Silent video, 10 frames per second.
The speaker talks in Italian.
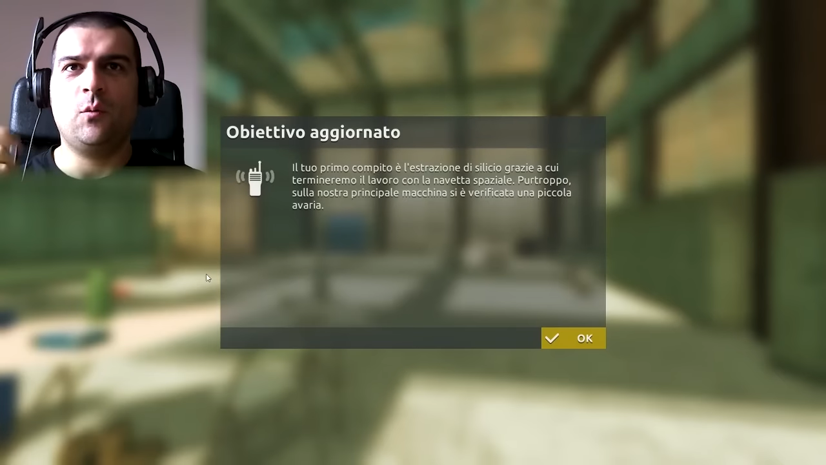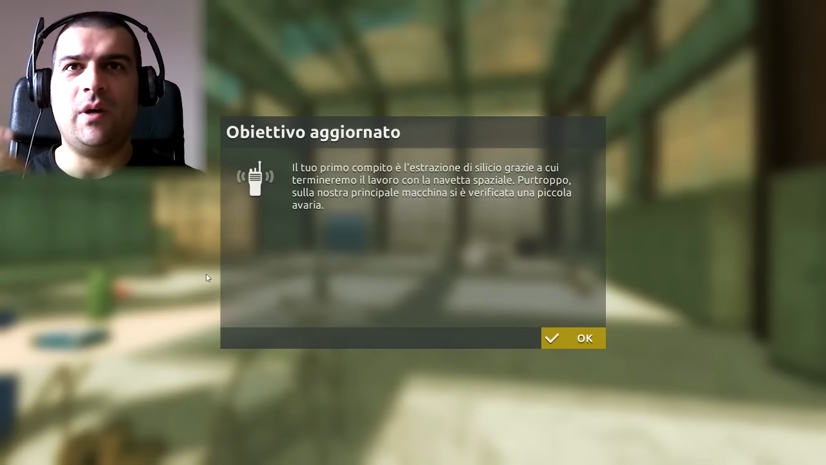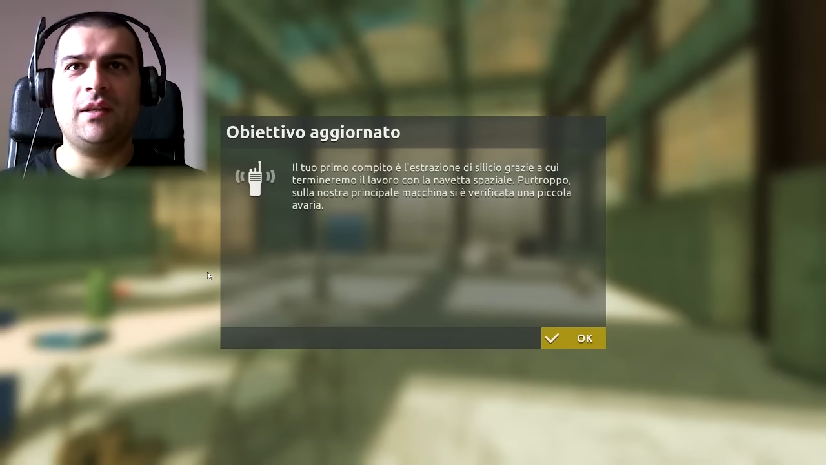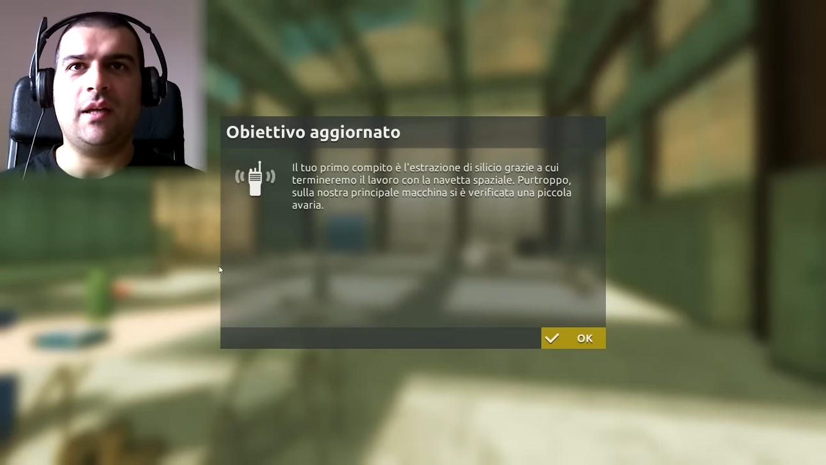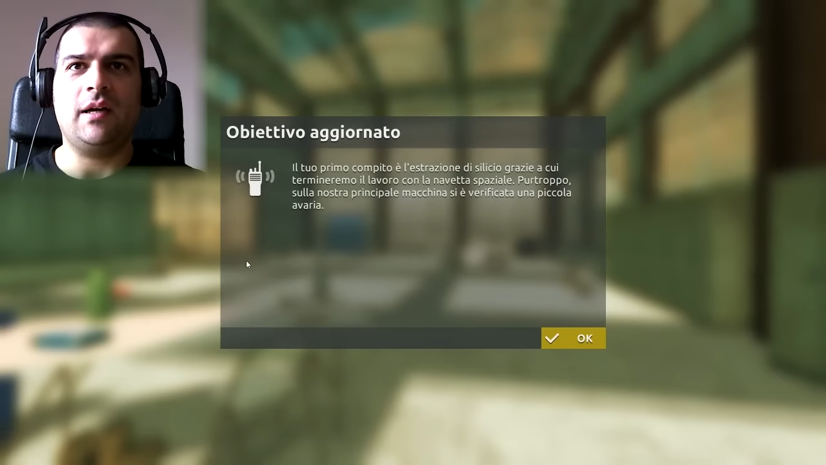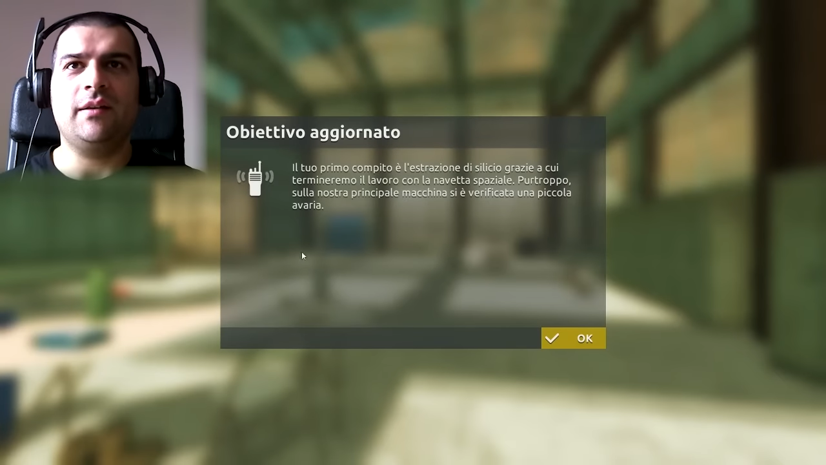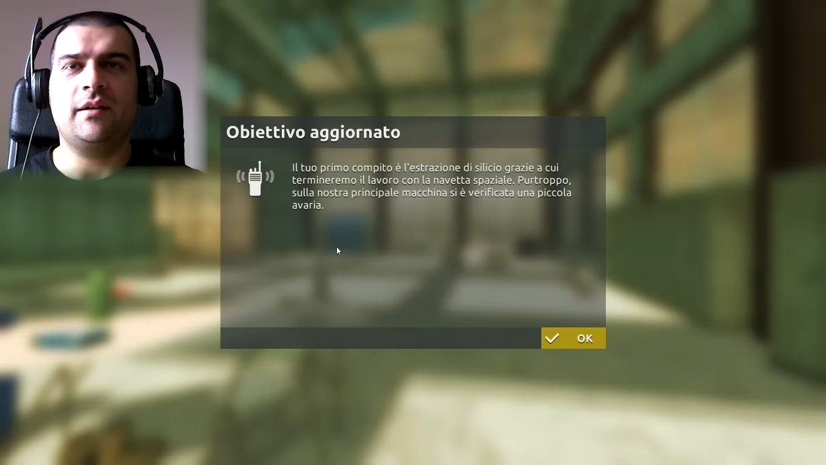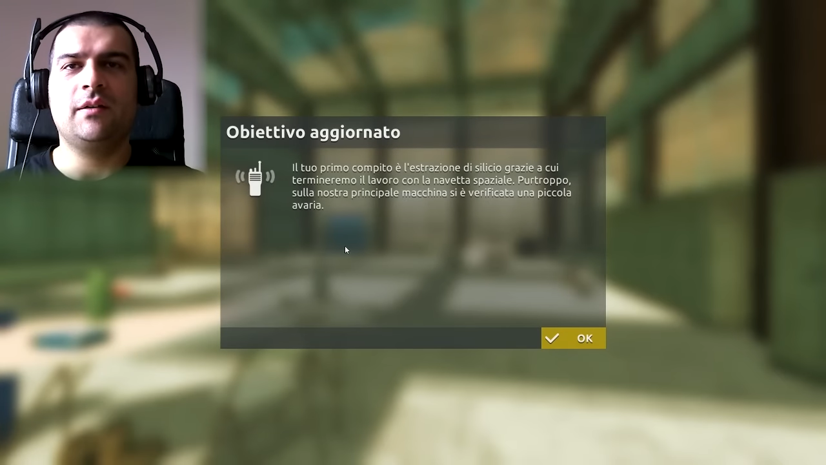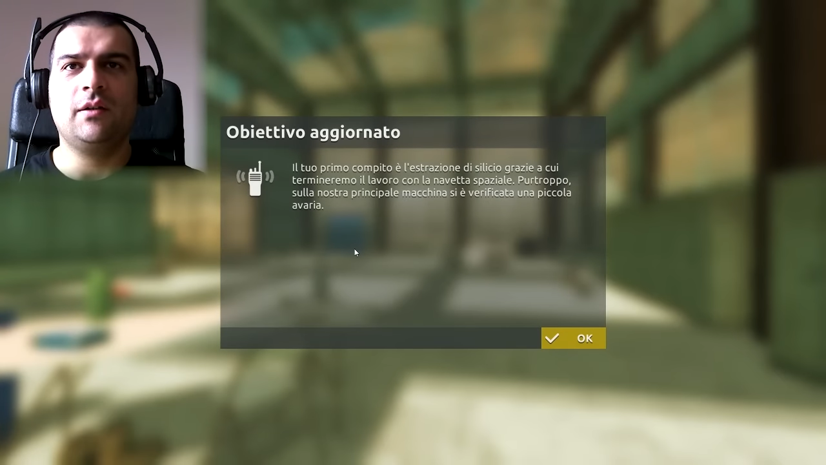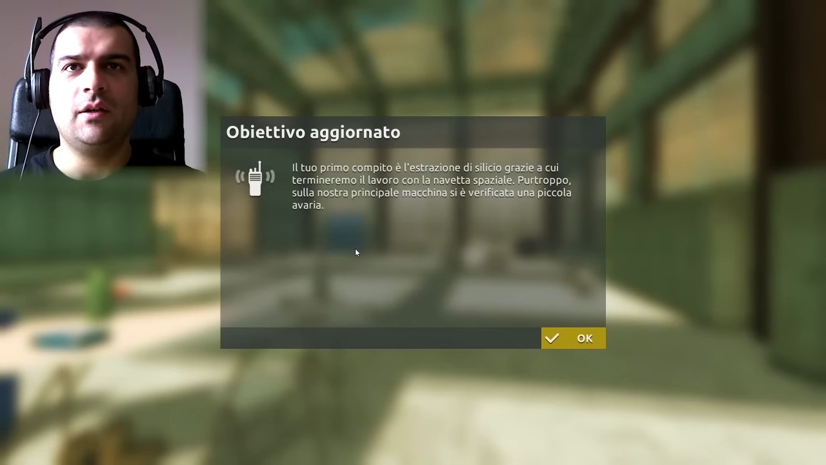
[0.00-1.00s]
White
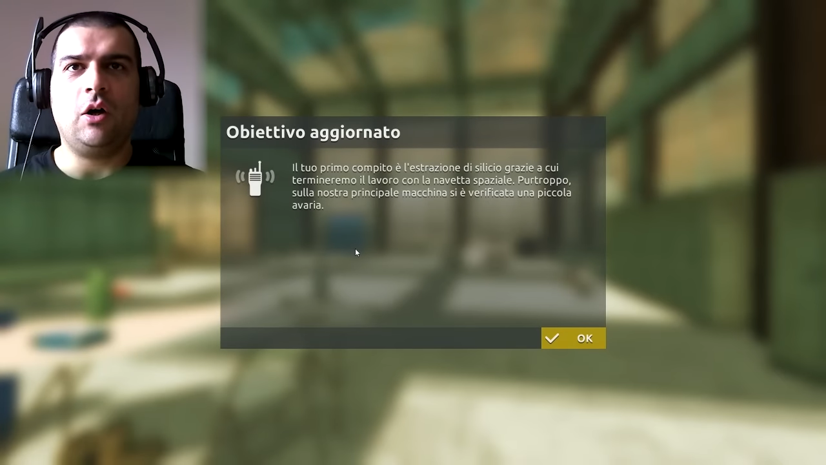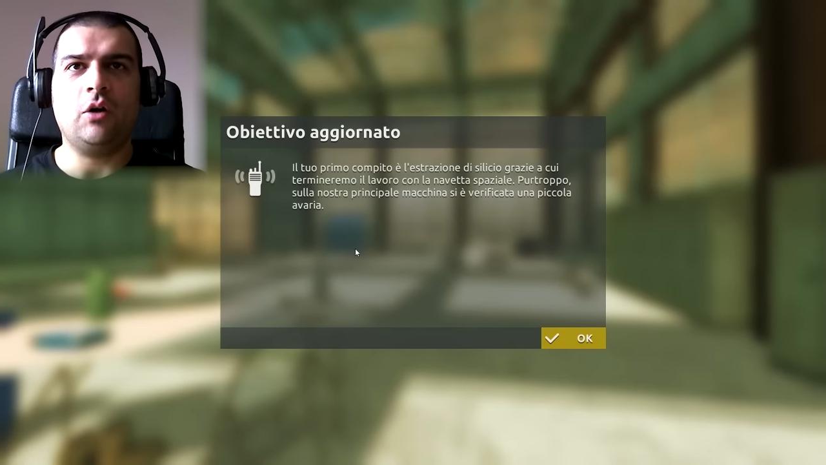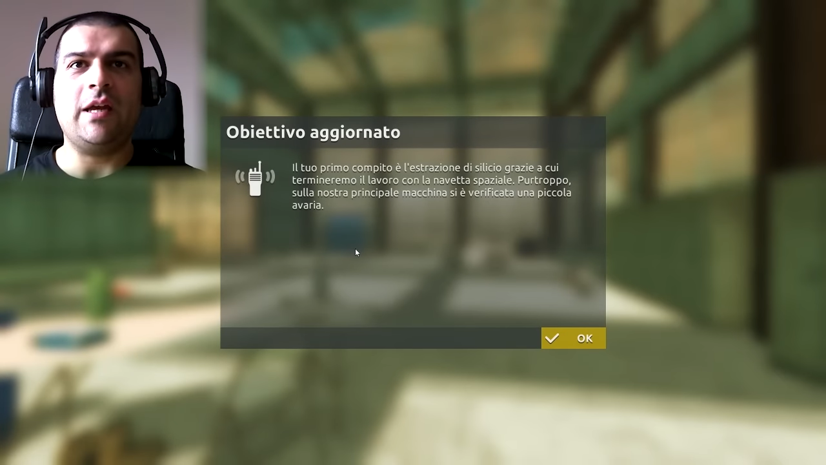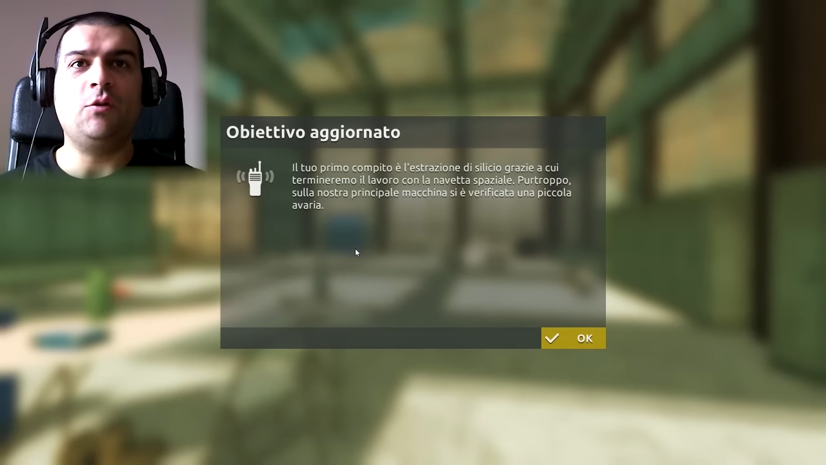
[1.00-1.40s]
Thunder. Ok,